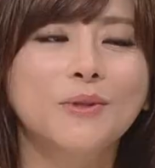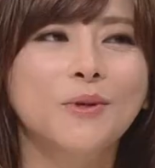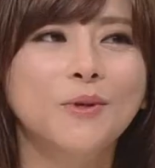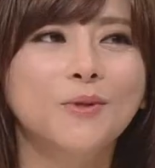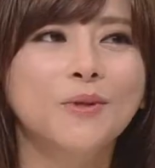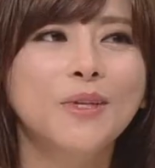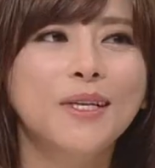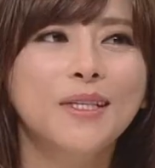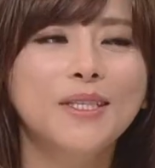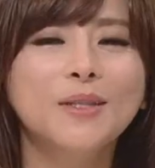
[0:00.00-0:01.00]
그런 것도
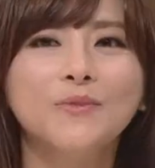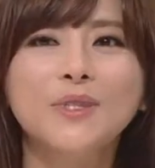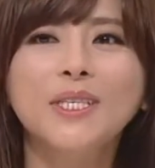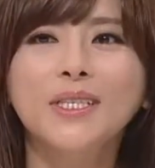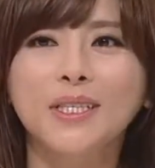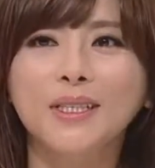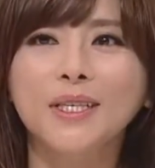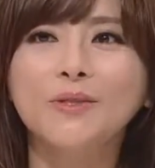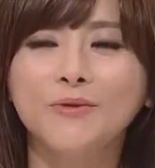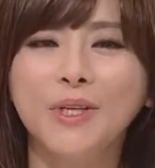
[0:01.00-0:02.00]
사실 문제가
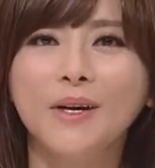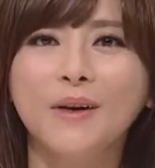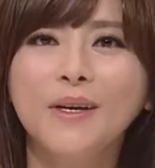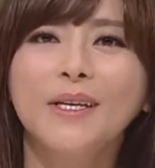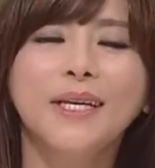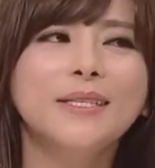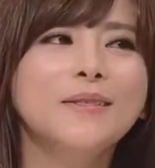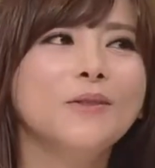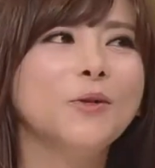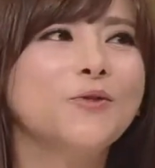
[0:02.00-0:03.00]
있겠고요.
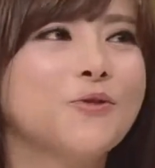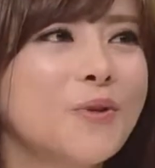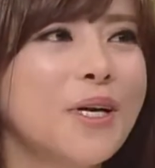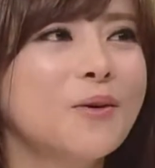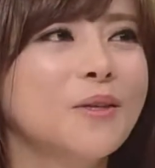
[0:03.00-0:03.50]
사실은 더 중요한